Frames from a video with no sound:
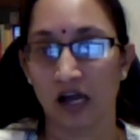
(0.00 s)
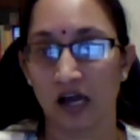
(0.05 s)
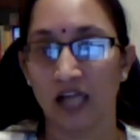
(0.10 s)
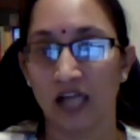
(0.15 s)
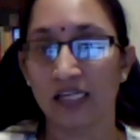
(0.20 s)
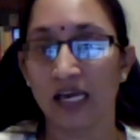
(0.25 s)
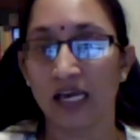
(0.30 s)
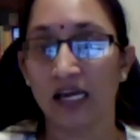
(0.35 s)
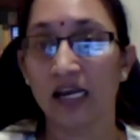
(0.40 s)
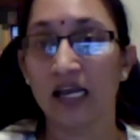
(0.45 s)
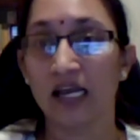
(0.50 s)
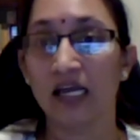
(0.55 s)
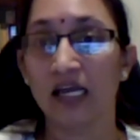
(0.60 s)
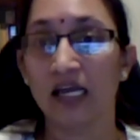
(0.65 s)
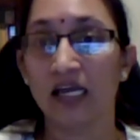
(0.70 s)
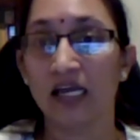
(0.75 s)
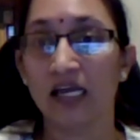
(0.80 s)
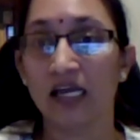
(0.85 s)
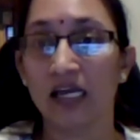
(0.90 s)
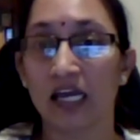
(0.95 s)
அது என்ன
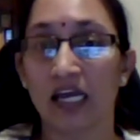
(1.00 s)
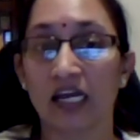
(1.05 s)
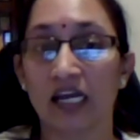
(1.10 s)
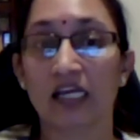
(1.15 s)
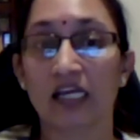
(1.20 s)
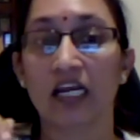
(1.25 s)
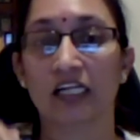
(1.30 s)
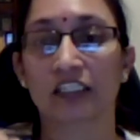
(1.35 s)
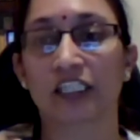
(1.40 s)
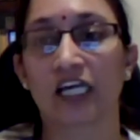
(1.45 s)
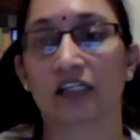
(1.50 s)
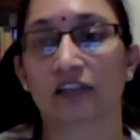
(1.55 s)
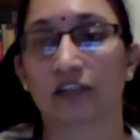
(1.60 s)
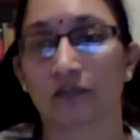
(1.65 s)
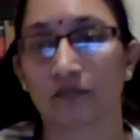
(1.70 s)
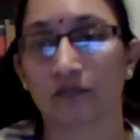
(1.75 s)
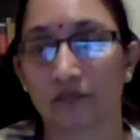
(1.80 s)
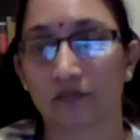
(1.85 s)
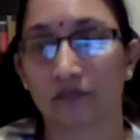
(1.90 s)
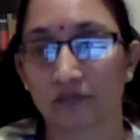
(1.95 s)
எனக்கு
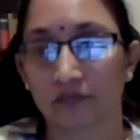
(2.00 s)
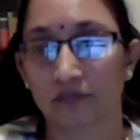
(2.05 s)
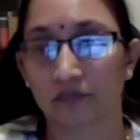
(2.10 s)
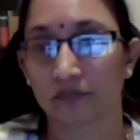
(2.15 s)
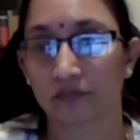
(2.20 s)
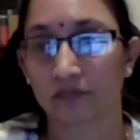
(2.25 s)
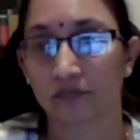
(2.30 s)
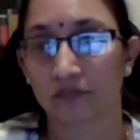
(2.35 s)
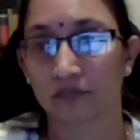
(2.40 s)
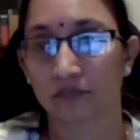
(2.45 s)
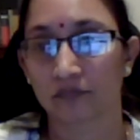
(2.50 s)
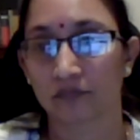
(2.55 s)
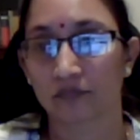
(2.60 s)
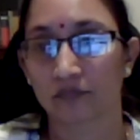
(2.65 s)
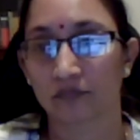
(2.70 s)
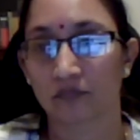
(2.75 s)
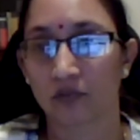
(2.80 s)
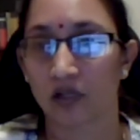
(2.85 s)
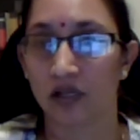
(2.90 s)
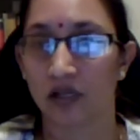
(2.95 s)
லட்சியார்த்தம்
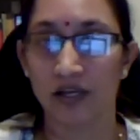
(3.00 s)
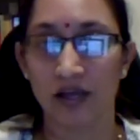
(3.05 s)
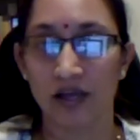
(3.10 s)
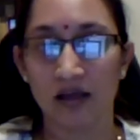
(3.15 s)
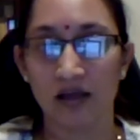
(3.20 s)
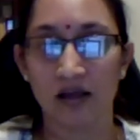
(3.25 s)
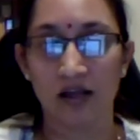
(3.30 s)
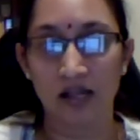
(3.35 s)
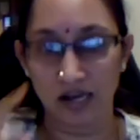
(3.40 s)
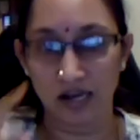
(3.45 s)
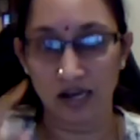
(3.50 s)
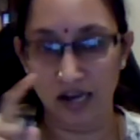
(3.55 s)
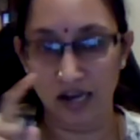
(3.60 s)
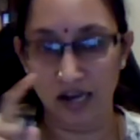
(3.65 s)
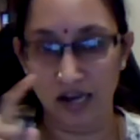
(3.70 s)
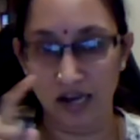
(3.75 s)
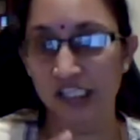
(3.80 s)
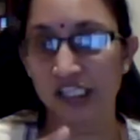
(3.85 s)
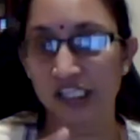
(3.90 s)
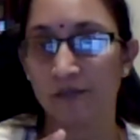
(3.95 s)
இல்லையா
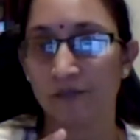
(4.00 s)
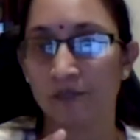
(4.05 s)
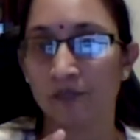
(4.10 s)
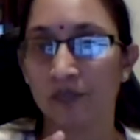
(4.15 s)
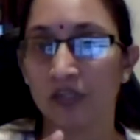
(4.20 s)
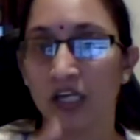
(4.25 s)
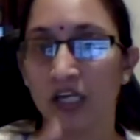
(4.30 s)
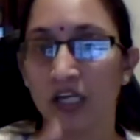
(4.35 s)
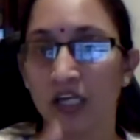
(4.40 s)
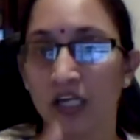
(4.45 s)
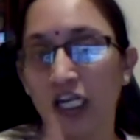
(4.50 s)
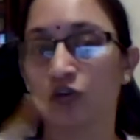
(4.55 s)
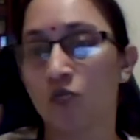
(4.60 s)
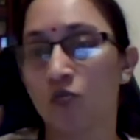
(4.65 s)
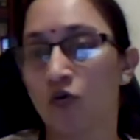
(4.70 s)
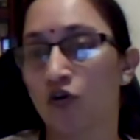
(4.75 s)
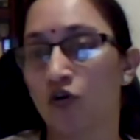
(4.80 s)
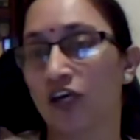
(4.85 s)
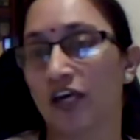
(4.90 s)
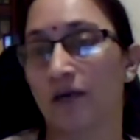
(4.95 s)
லட்சியம் நது
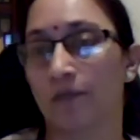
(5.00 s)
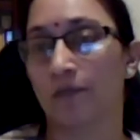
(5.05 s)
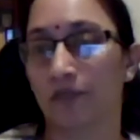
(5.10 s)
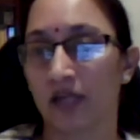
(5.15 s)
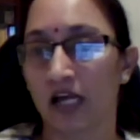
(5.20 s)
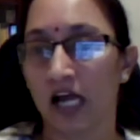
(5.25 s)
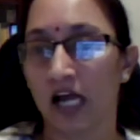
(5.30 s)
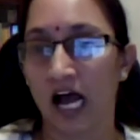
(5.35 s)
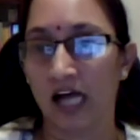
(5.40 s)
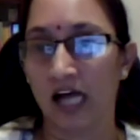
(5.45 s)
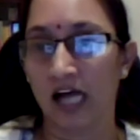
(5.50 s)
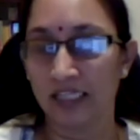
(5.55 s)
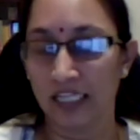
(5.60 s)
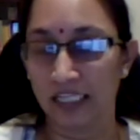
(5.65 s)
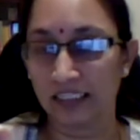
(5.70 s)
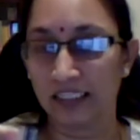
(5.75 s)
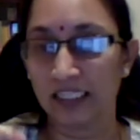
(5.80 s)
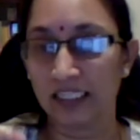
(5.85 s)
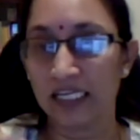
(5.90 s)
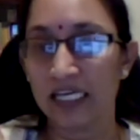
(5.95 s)
முக்கியம்
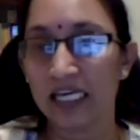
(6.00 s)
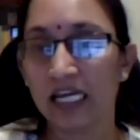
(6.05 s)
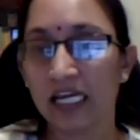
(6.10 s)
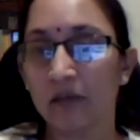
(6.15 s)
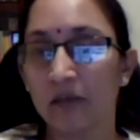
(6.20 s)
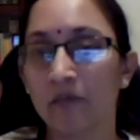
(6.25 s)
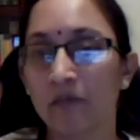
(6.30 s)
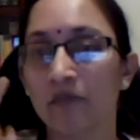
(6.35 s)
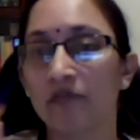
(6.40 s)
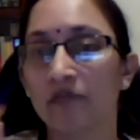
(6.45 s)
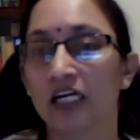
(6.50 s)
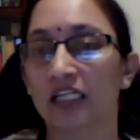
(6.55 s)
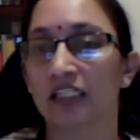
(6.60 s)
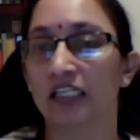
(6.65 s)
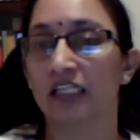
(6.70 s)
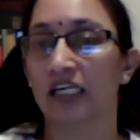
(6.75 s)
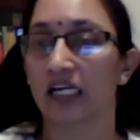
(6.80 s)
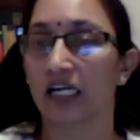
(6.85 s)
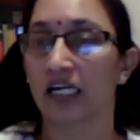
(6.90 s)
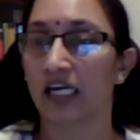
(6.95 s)
அந்த
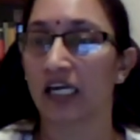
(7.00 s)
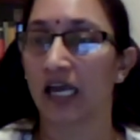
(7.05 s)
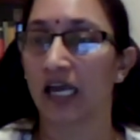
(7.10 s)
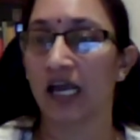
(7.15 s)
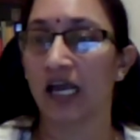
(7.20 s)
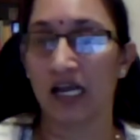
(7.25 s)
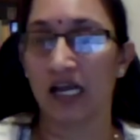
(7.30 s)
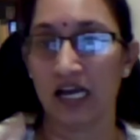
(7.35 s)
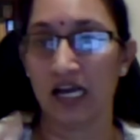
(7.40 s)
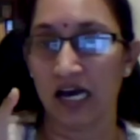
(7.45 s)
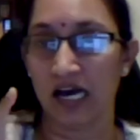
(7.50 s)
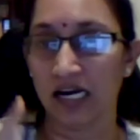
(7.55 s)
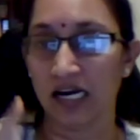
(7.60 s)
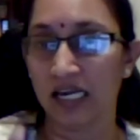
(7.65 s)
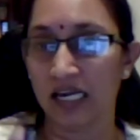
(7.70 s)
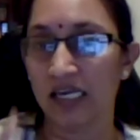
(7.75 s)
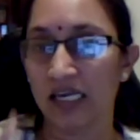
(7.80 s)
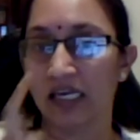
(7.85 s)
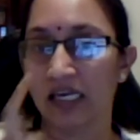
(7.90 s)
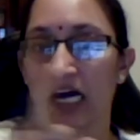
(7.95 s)
தீரம்ங்கிறது இருக்கே
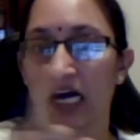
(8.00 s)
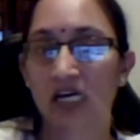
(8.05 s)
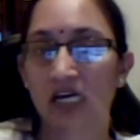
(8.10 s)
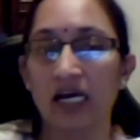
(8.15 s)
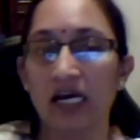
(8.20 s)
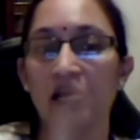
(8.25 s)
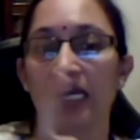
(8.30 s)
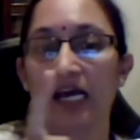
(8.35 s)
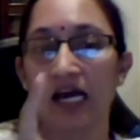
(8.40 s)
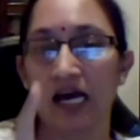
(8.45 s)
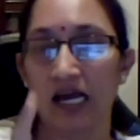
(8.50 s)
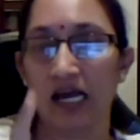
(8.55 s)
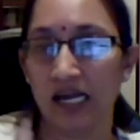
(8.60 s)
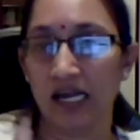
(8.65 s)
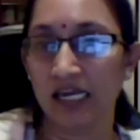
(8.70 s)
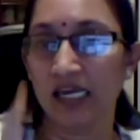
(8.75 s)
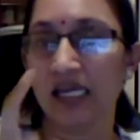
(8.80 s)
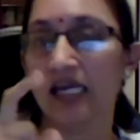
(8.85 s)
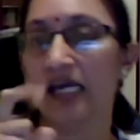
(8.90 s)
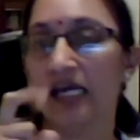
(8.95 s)
கரை கங்கை
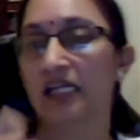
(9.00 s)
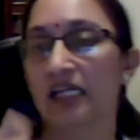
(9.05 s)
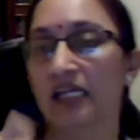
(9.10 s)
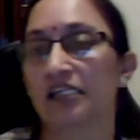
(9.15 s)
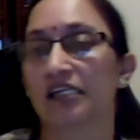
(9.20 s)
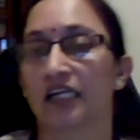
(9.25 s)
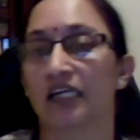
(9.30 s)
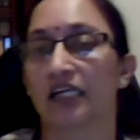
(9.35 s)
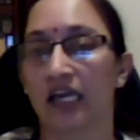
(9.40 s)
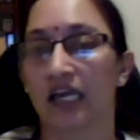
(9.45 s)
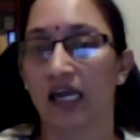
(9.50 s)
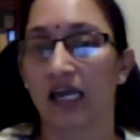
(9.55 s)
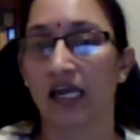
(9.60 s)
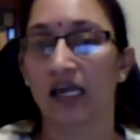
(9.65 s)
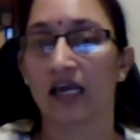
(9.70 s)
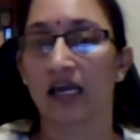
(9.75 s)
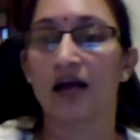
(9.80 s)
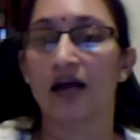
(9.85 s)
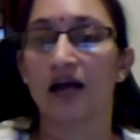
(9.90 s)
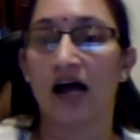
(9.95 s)
கரைங்கிறது இருக்கே
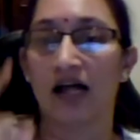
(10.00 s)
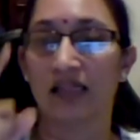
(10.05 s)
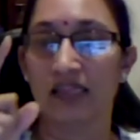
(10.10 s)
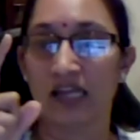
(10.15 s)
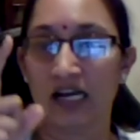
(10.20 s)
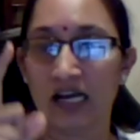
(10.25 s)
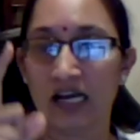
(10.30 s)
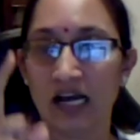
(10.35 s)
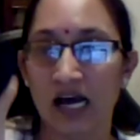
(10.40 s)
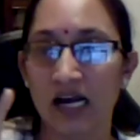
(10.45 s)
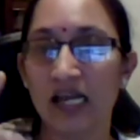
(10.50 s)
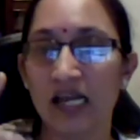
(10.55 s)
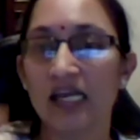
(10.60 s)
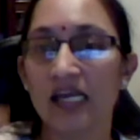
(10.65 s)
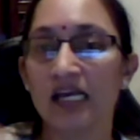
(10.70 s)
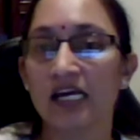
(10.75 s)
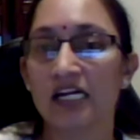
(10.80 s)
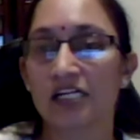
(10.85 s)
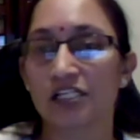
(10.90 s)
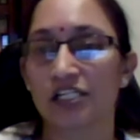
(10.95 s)
அந்த
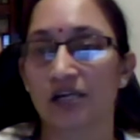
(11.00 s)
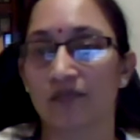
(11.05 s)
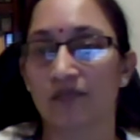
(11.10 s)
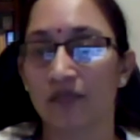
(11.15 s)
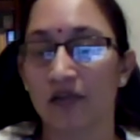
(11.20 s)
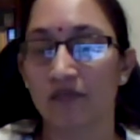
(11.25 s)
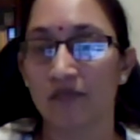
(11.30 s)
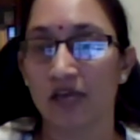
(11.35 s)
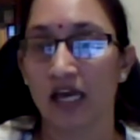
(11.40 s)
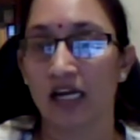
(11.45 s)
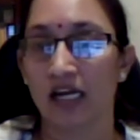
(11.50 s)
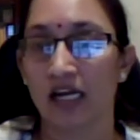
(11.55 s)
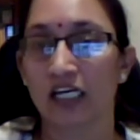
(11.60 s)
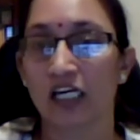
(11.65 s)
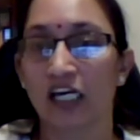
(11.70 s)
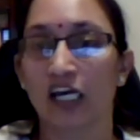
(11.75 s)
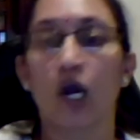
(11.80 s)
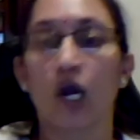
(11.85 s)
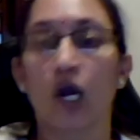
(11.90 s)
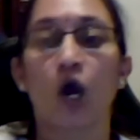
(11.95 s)
கரைங்கிற சப்தம்
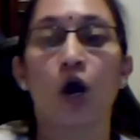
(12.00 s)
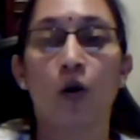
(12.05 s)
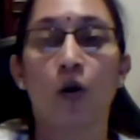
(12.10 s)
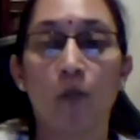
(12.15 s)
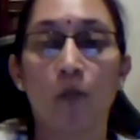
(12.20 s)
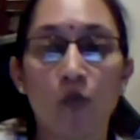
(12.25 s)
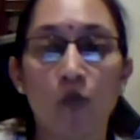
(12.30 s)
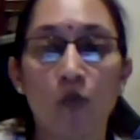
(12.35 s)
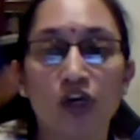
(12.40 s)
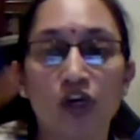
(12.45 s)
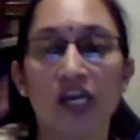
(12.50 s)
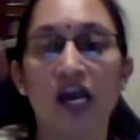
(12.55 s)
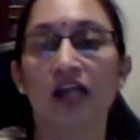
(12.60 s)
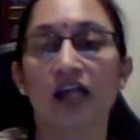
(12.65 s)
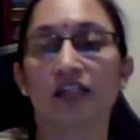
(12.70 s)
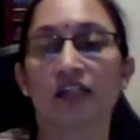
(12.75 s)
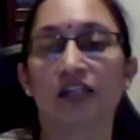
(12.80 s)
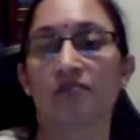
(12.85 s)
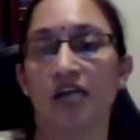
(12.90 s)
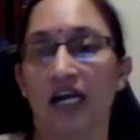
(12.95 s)
எனக்கு
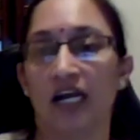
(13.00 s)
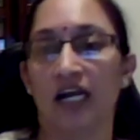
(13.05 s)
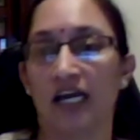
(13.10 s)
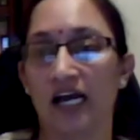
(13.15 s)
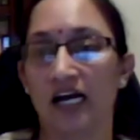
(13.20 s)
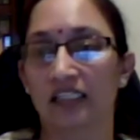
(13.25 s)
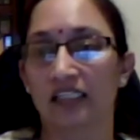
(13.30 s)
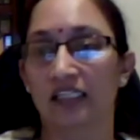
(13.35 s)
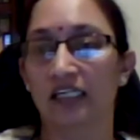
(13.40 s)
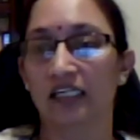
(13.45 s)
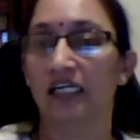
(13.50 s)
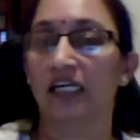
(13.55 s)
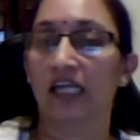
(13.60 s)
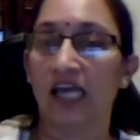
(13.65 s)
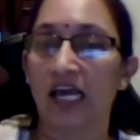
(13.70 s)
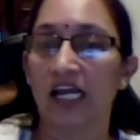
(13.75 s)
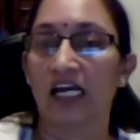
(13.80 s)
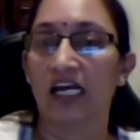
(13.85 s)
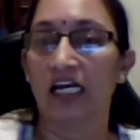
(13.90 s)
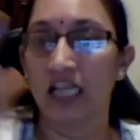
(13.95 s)
முக்கியார்த்தம் கிடையாது
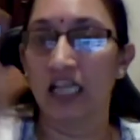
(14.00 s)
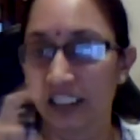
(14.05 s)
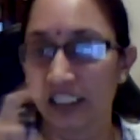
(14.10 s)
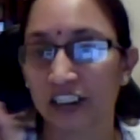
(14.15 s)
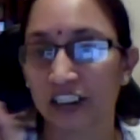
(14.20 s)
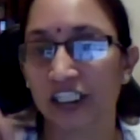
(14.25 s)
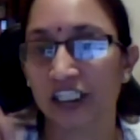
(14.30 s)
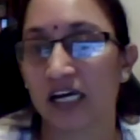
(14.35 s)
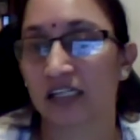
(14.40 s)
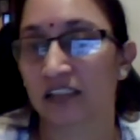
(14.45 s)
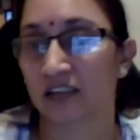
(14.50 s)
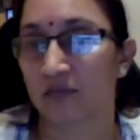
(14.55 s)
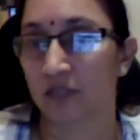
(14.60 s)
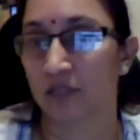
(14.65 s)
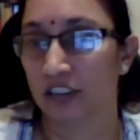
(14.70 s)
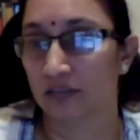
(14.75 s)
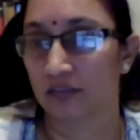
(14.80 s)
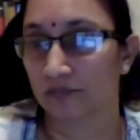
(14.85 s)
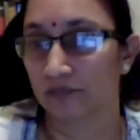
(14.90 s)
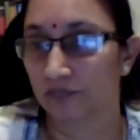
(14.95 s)
எனக்கு
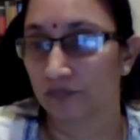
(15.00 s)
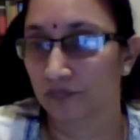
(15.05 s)
லட்சியார்த்தம் அது